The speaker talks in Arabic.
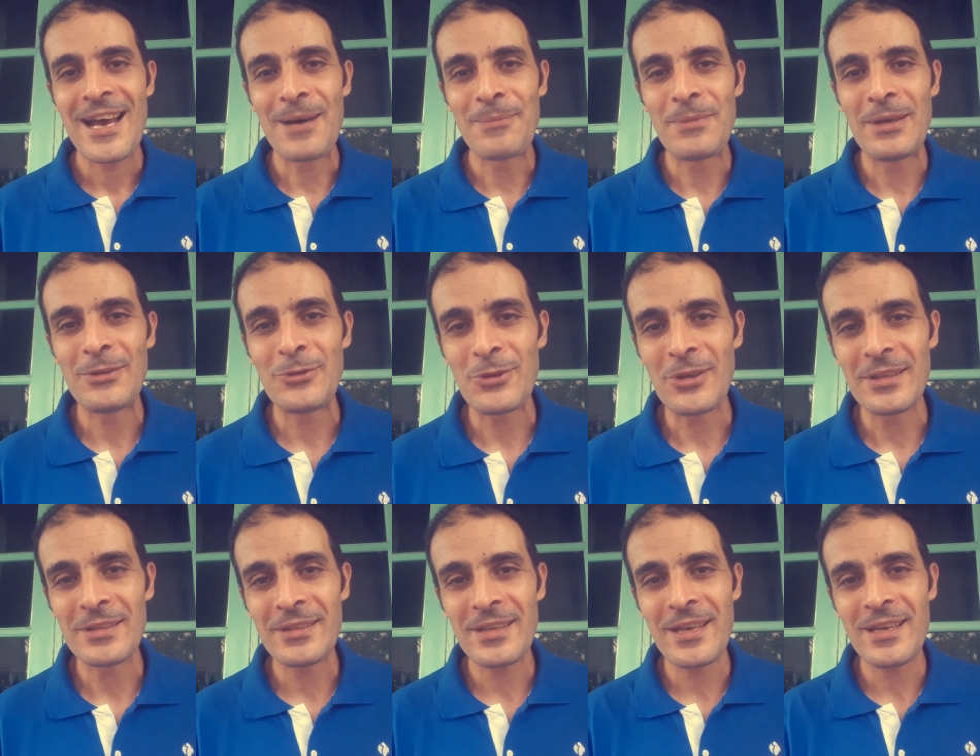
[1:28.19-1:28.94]
اما
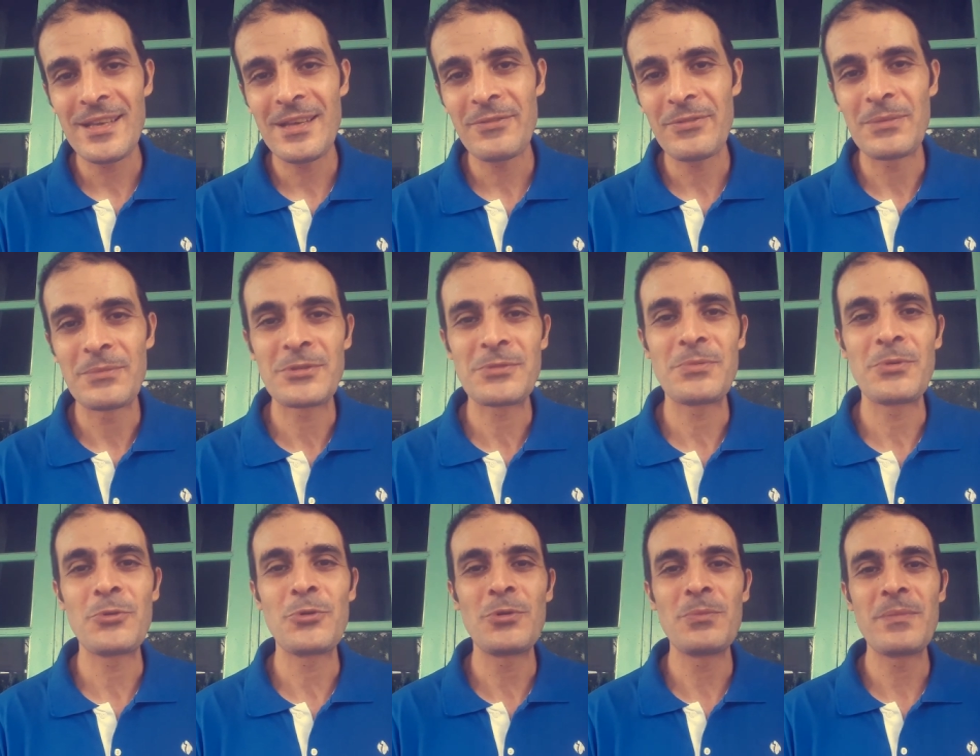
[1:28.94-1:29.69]
النوع الثاني فمش
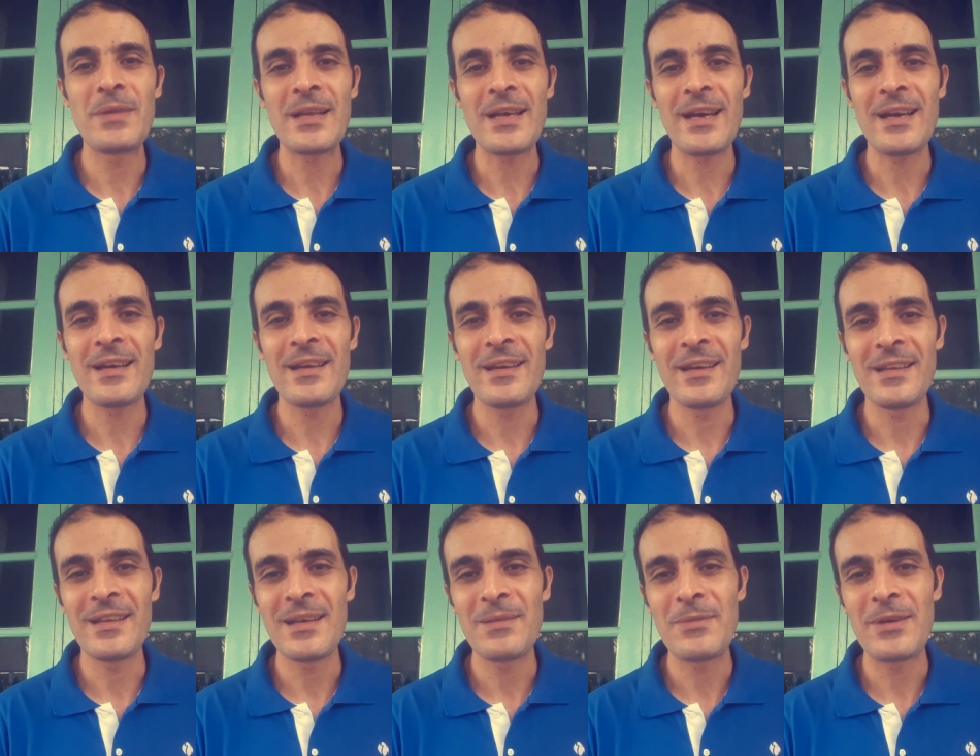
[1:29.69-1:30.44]
بيكون
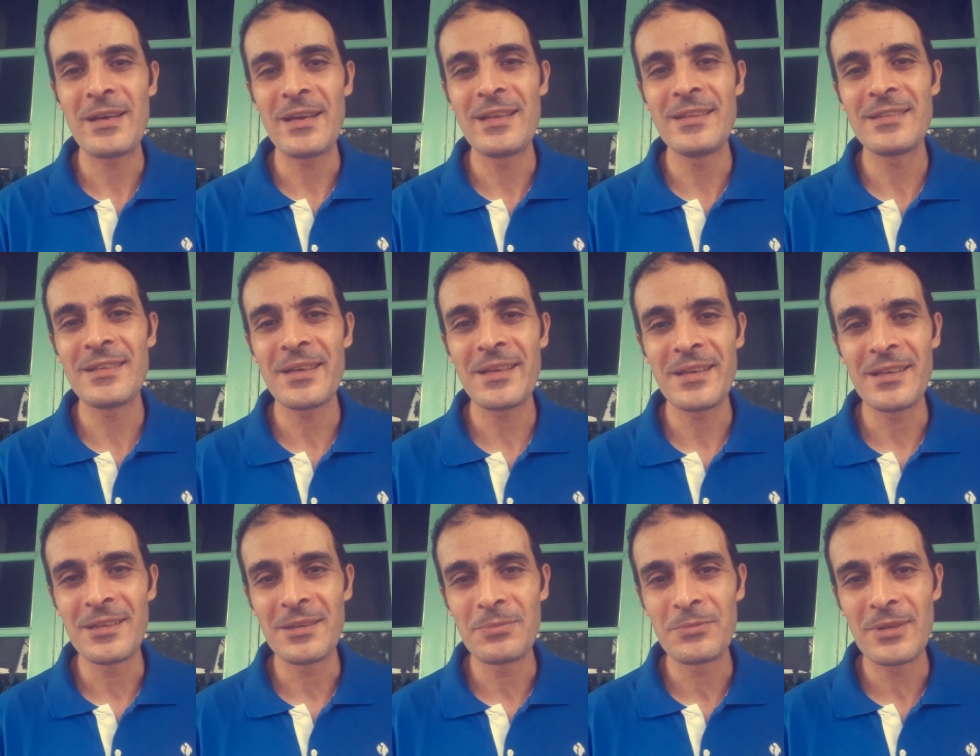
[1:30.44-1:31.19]
منحه انما انت
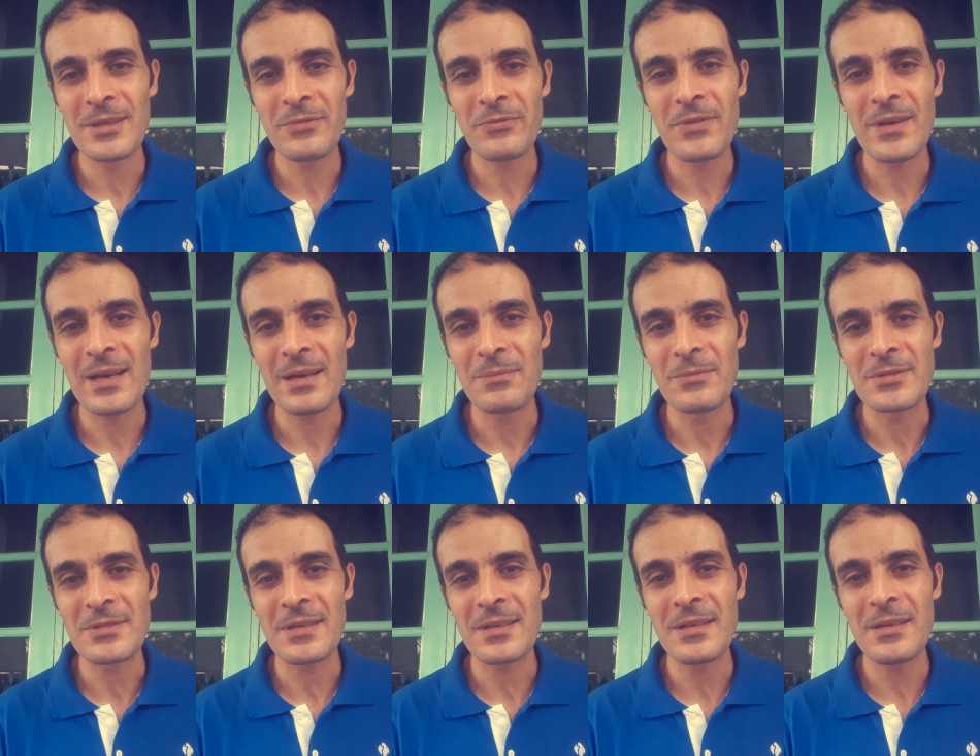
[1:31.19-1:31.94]
اللي بتدفع
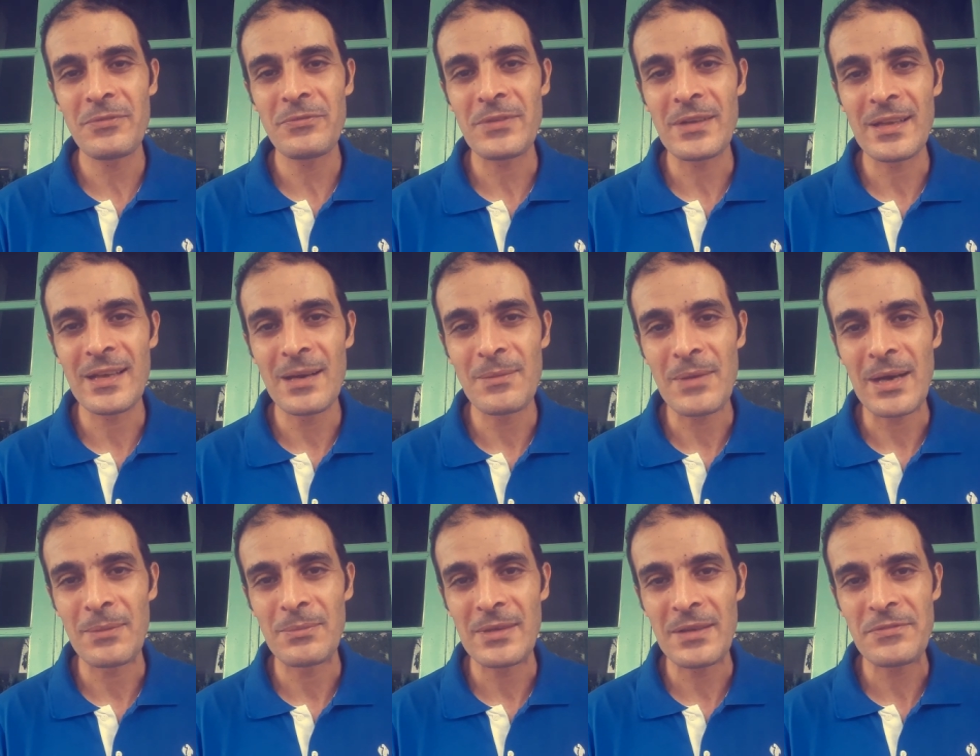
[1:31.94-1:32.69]
مصاريف
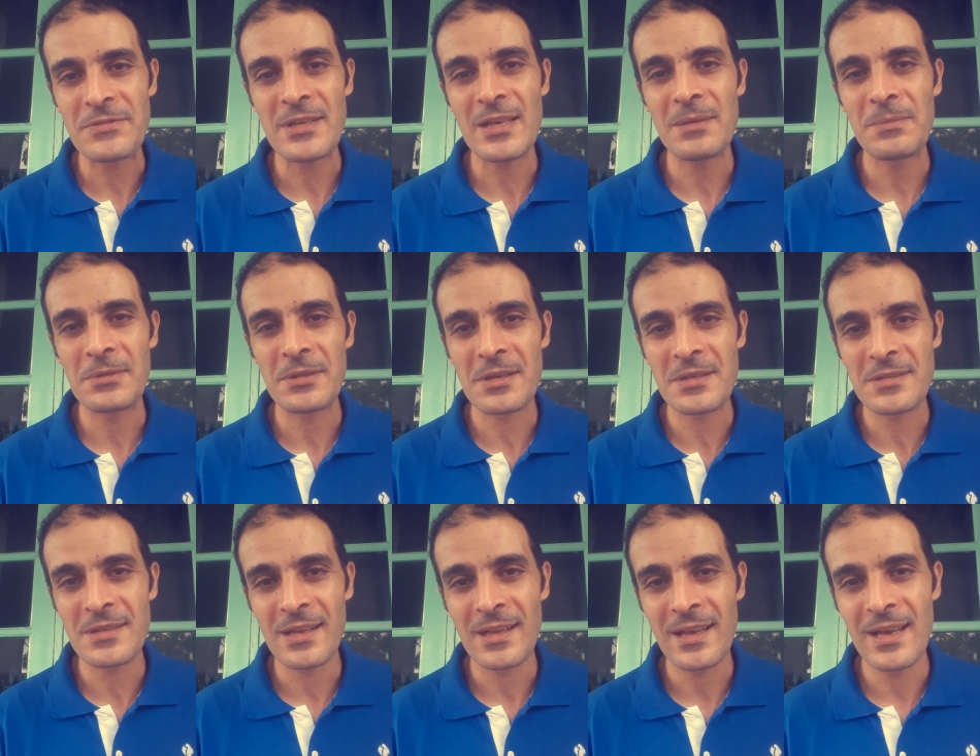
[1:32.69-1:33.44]
الجامعه بنفسك
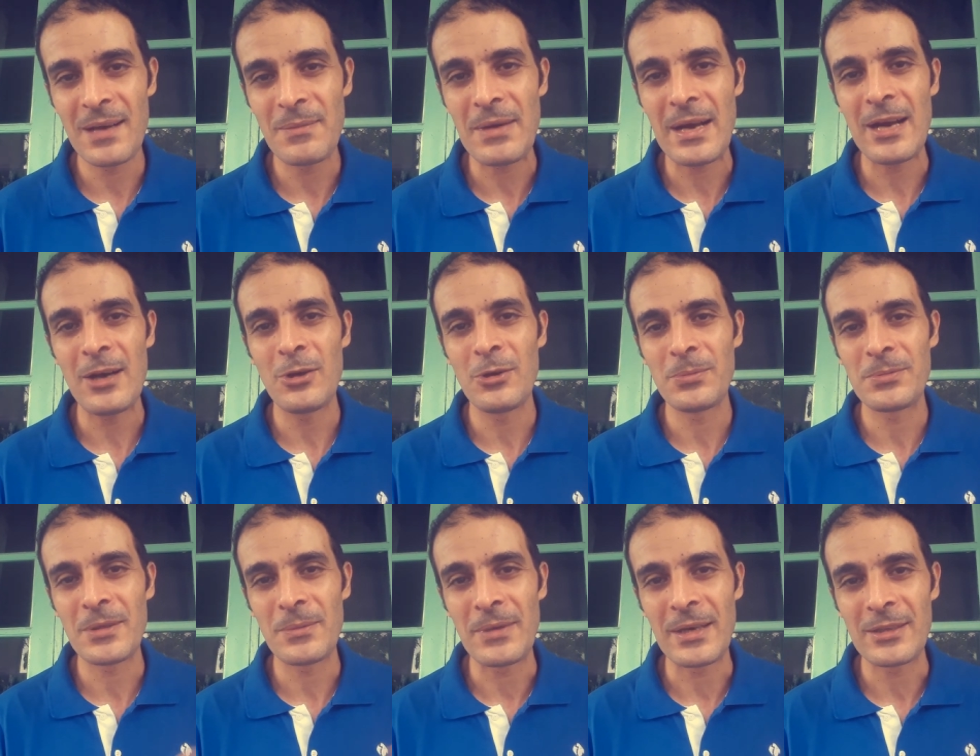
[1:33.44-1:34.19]
بتراسل الجامعه
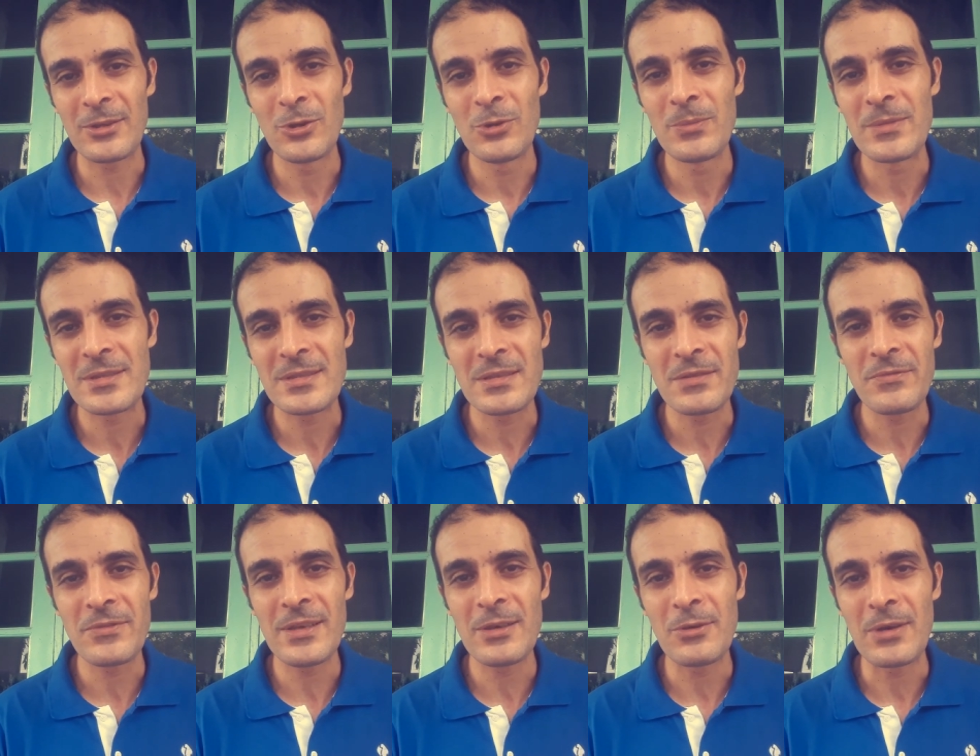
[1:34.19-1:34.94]
وبتبعت لهم
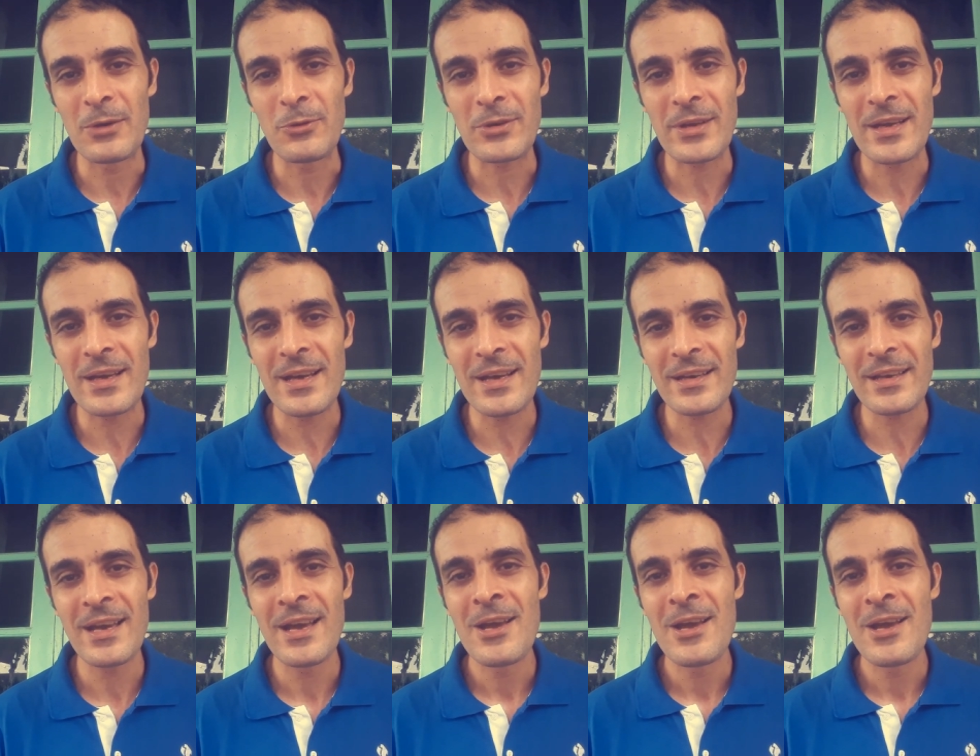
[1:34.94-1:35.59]
السي في واوراقك